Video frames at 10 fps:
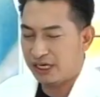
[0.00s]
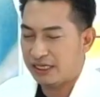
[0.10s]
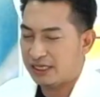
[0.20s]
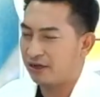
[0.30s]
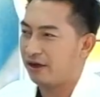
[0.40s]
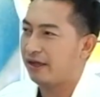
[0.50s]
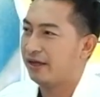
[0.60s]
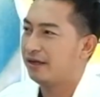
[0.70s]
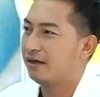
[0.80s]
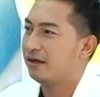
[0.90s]
อนิดหน่อย
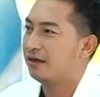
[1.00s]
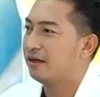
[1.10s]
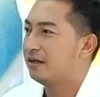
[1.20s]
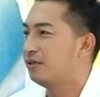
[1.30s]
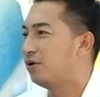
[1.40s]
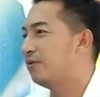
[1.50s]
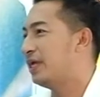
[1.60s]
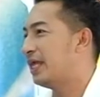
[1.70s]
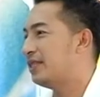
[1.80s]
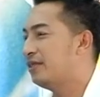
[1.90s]
อืโดนไว
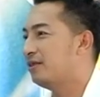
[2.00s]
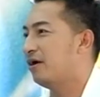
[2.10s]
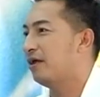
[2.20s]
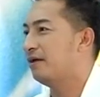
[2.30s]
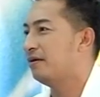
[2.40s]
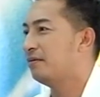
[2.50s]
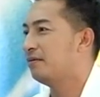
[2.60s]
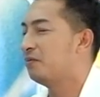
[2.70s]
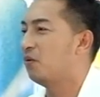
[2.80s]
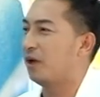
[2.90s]
รัสนิดหน่อยครับ
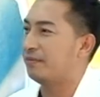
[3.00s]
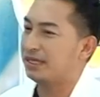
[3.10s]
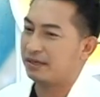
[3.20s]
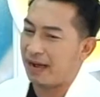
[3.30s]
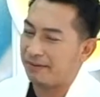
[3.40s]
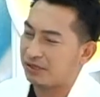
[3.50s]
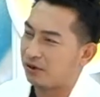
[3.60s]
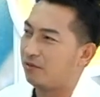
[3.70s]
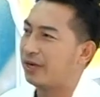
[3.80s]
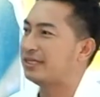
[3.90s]
ป่วยไม่สบายไปสอ
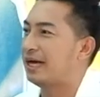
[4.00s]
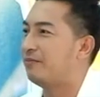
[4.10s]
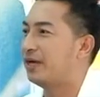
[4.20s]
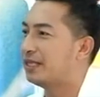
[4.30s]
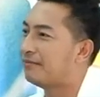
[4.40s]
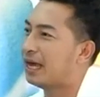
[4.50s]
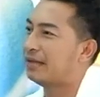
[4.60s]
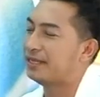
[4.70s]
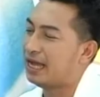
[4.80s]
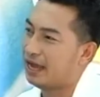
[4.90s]
งวันสามวันทำงาน
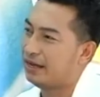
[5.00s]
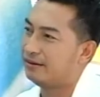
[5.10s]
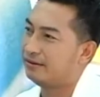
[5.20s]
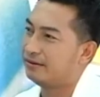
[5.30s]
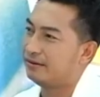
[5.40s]
ไม่ได้ ครับ